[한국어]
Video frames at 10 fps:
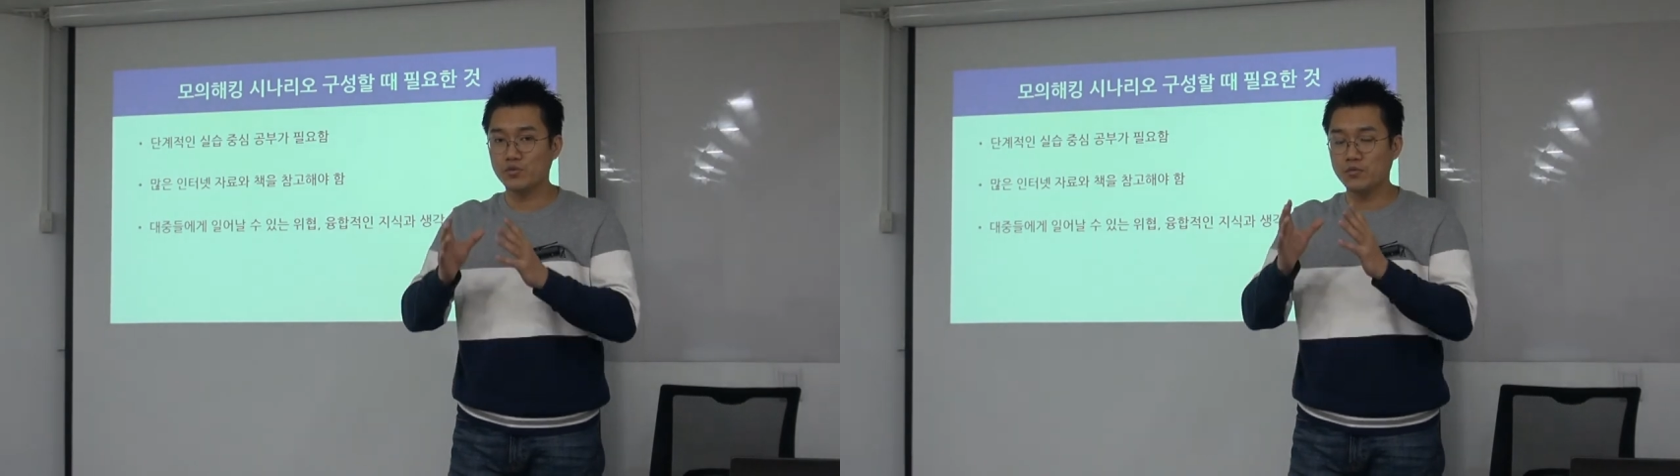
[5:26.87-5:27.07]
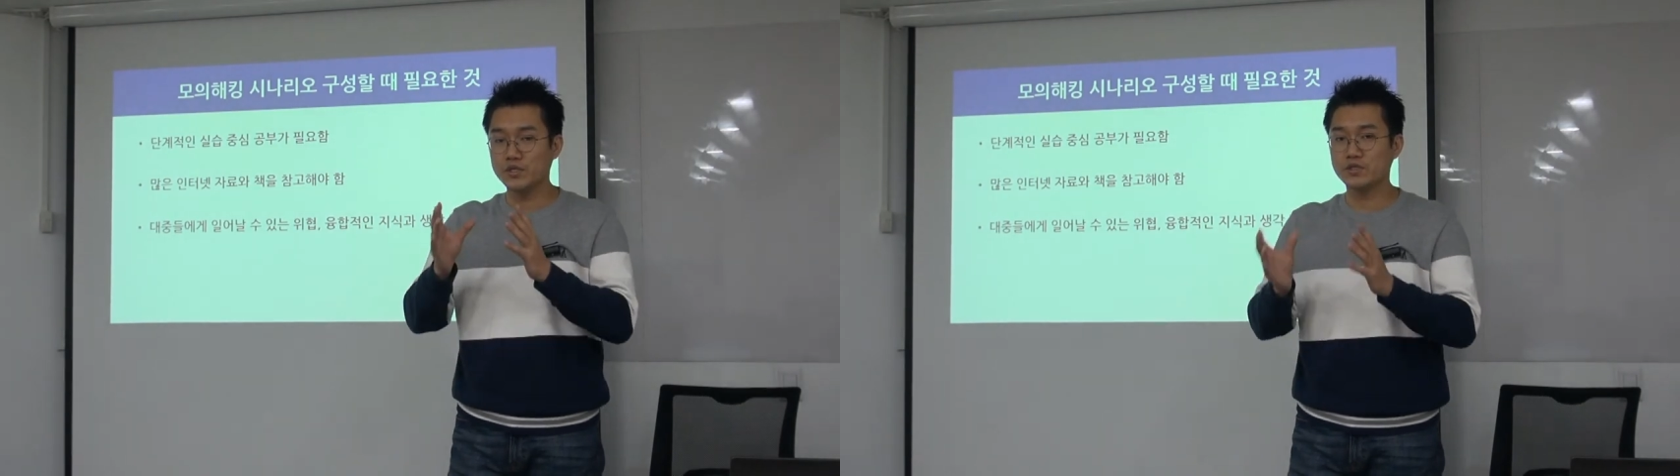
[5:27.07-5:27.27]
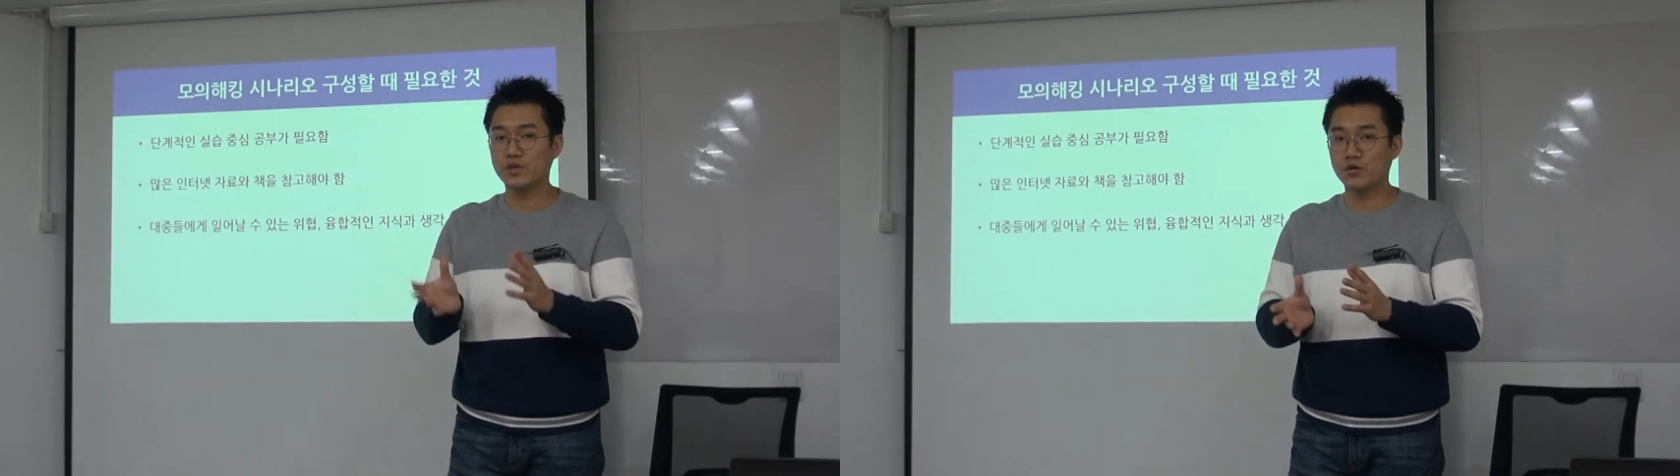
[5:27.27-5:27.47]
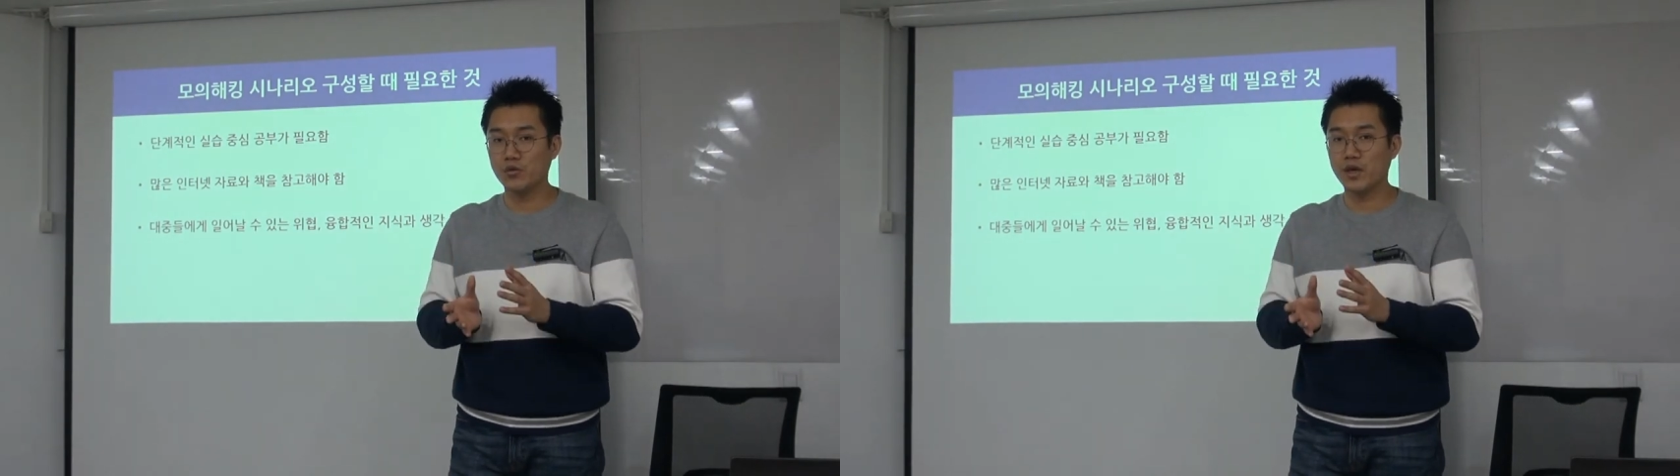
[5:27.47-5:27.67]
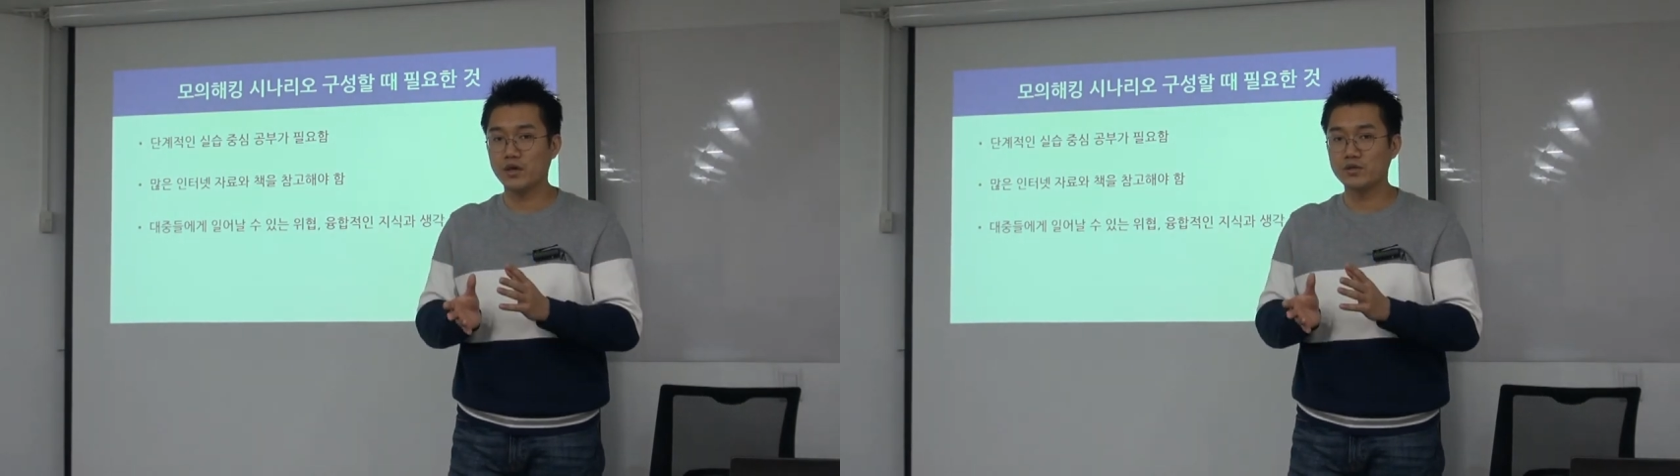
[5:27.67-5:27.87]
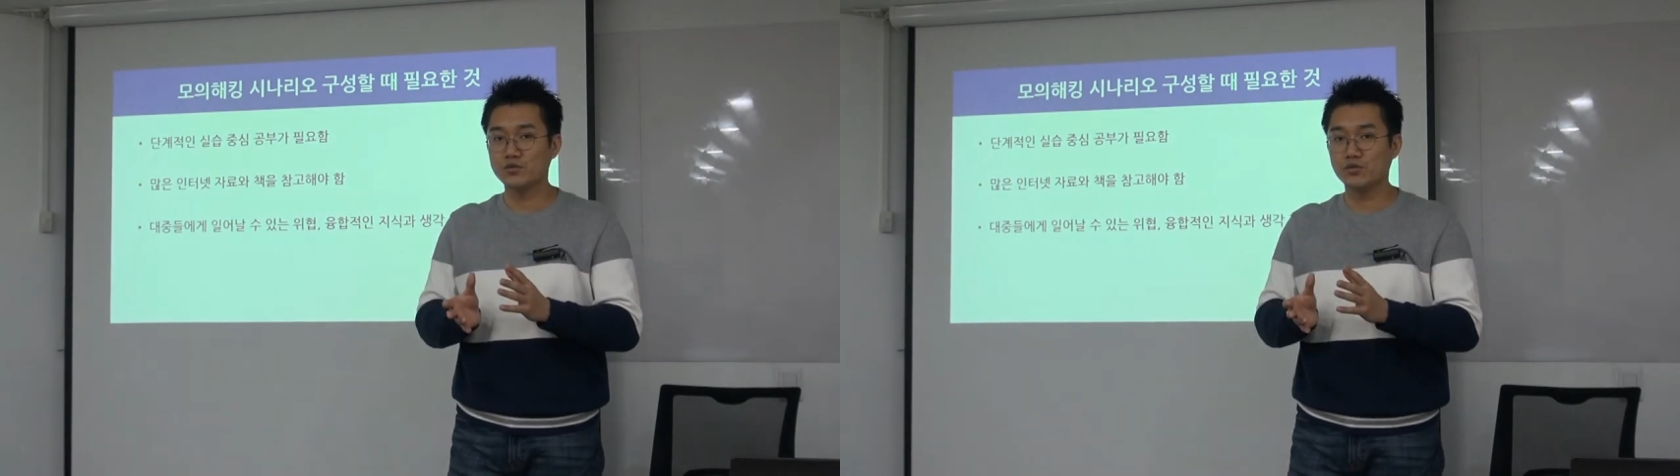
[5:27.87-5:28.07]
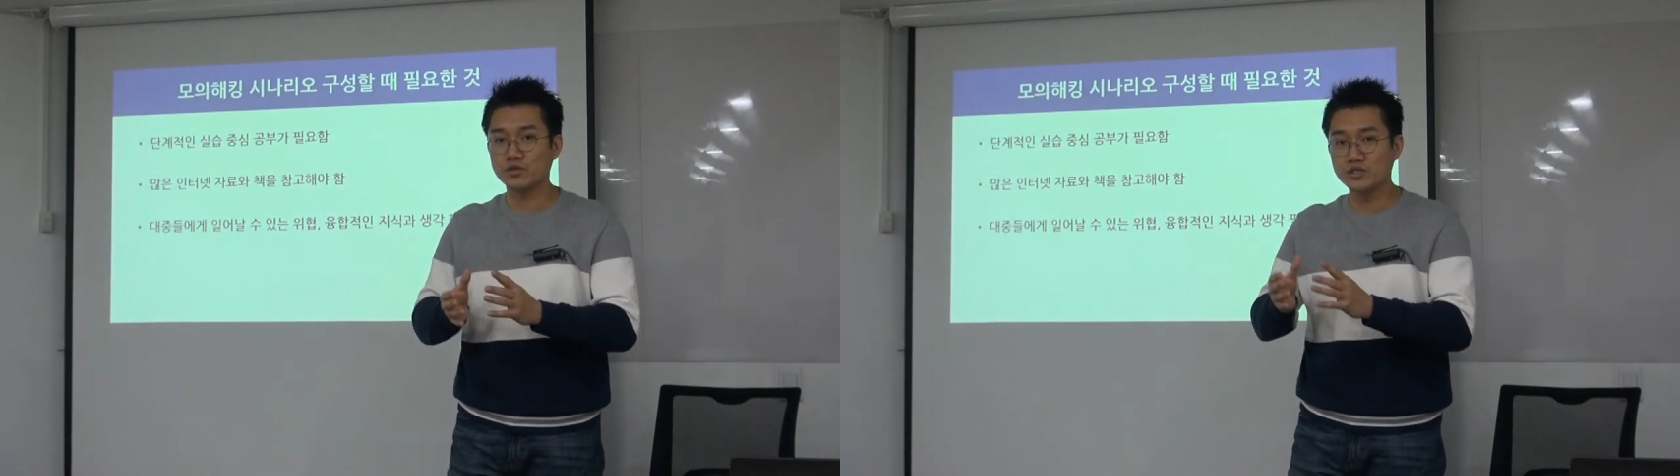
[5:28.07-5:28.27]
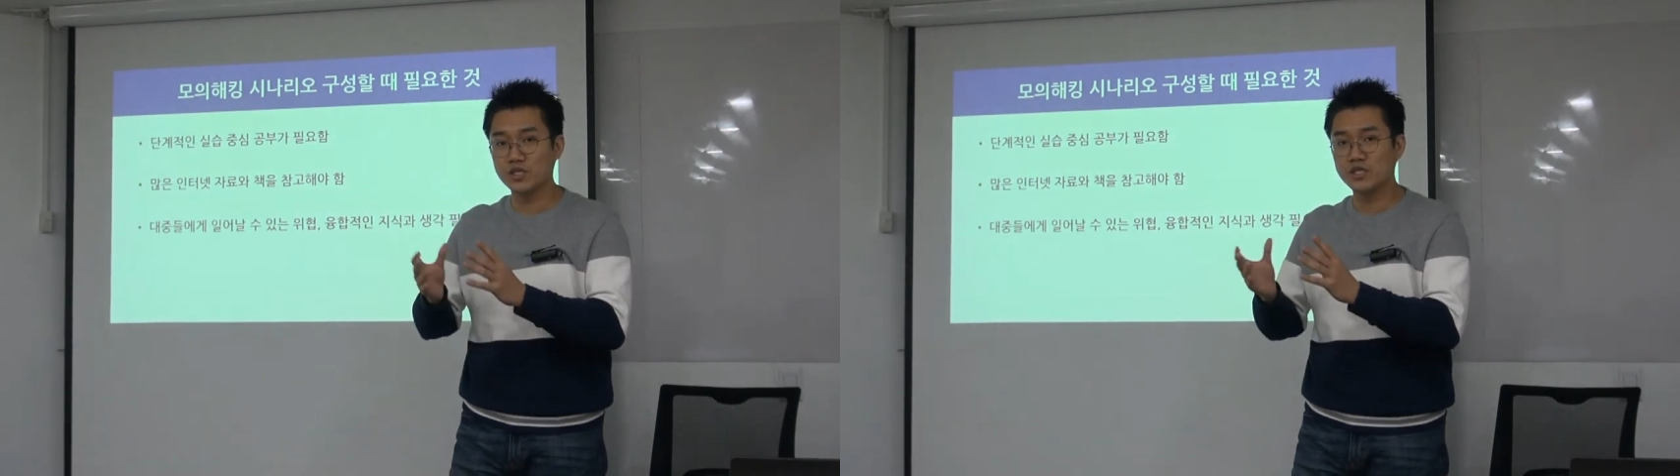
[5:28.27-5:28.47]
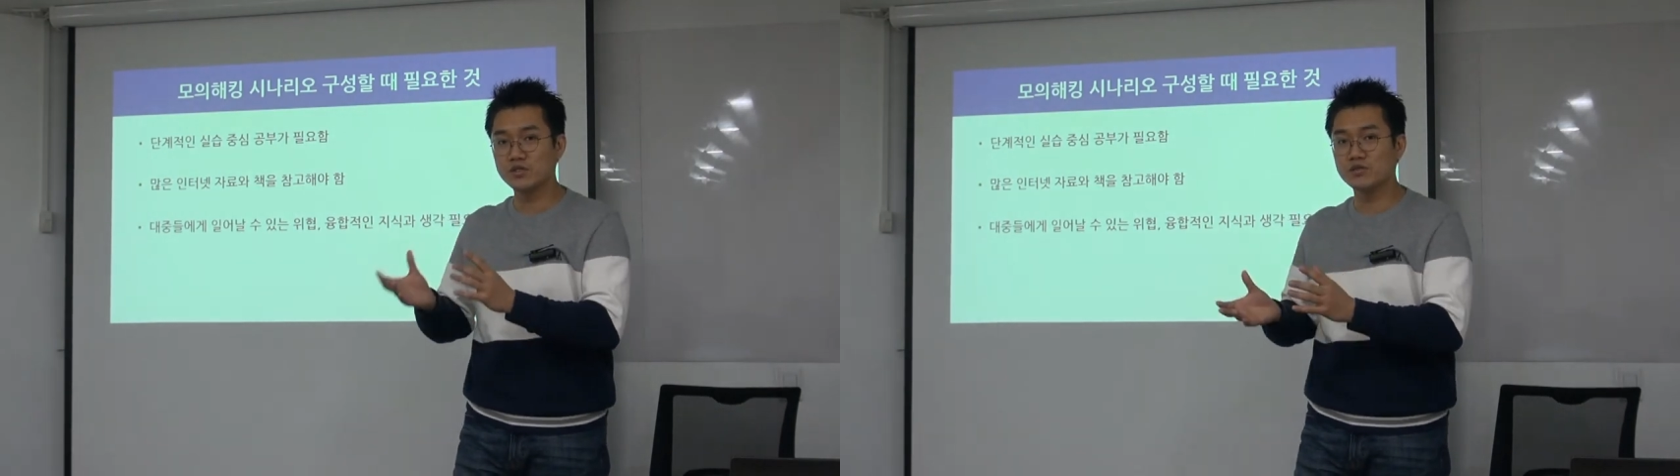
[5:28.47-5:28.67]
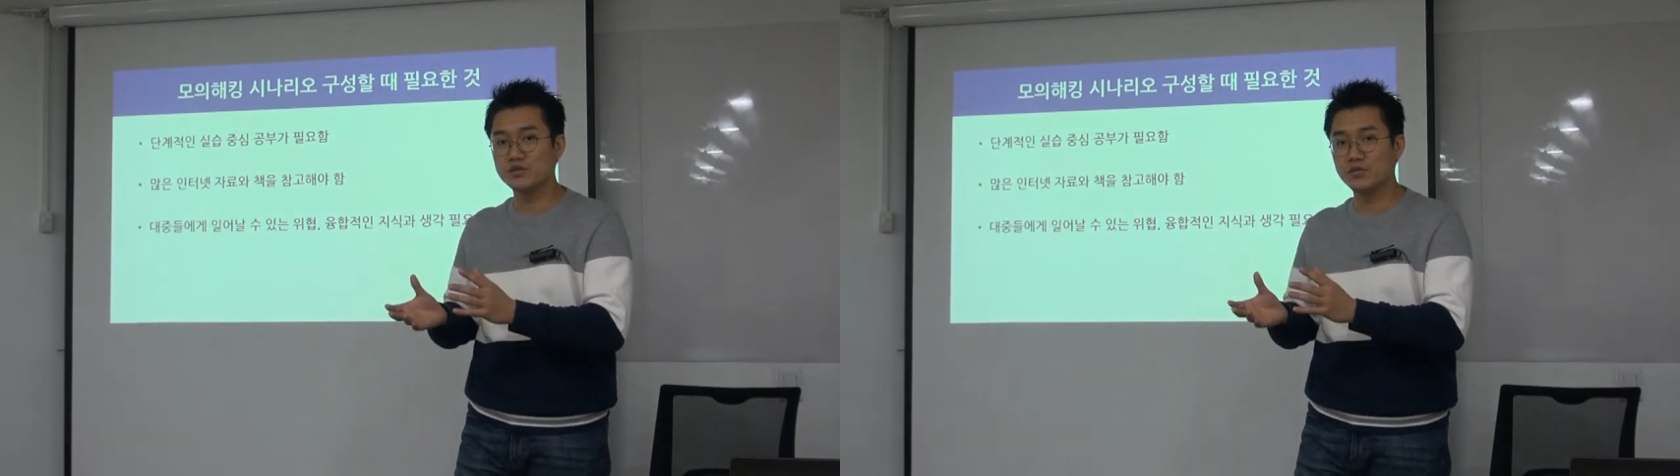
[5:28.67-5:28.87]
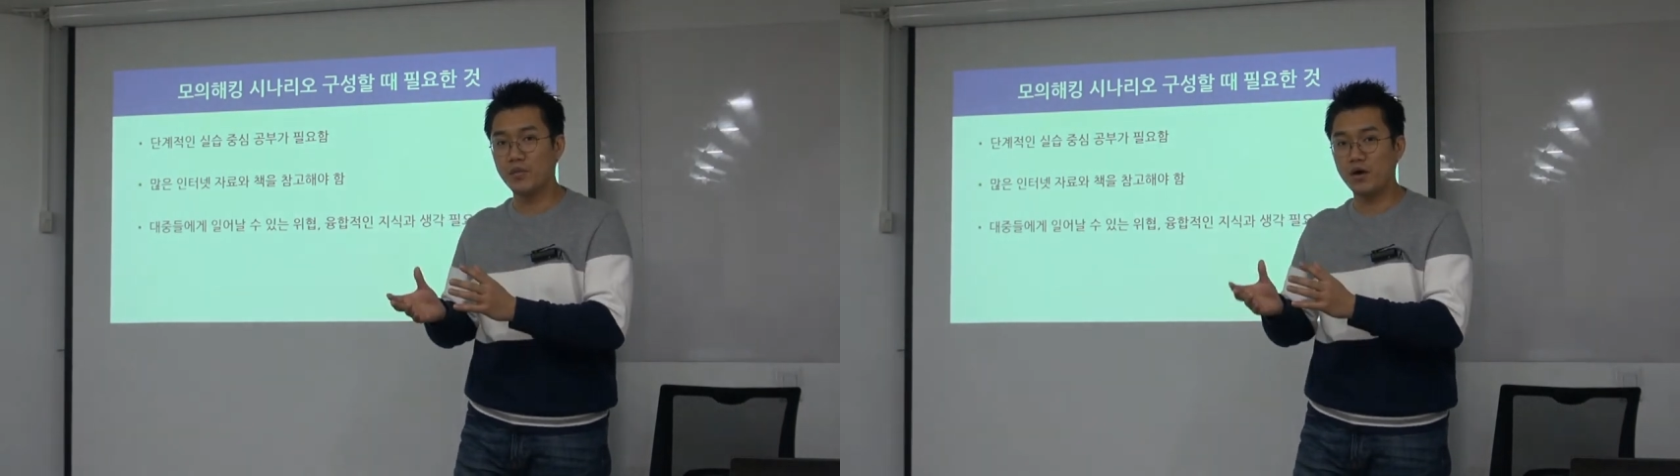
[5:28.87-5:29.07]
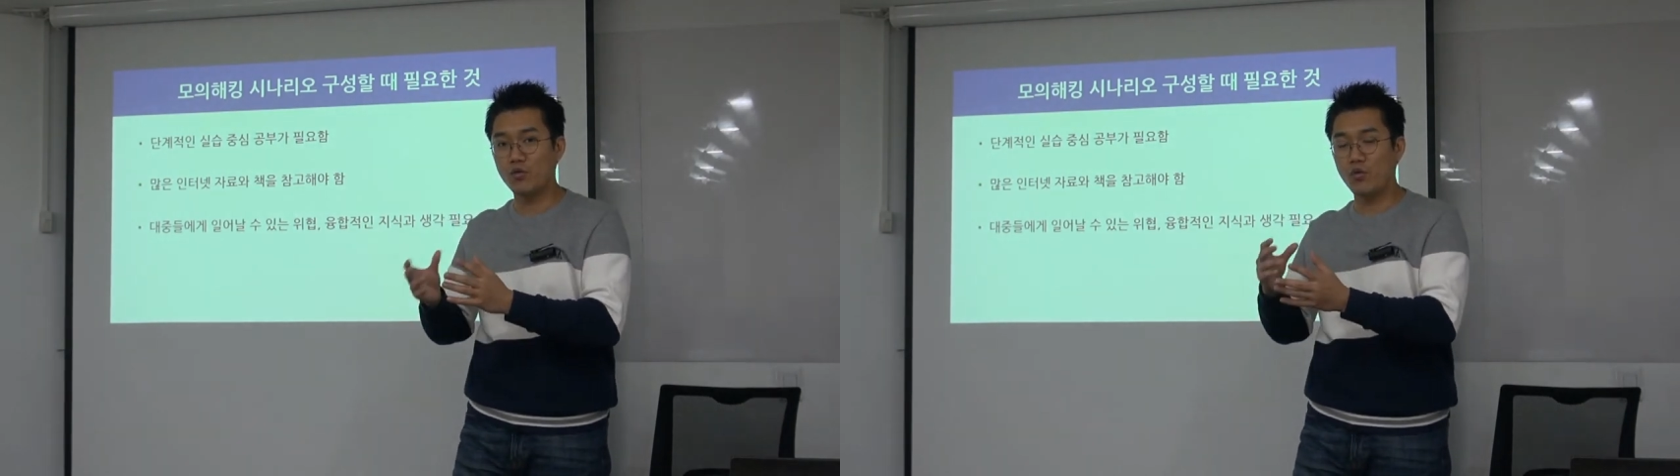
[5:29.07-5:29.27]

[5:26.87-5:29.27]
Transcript: 범죄자라고 해가지고 그 기능들을 막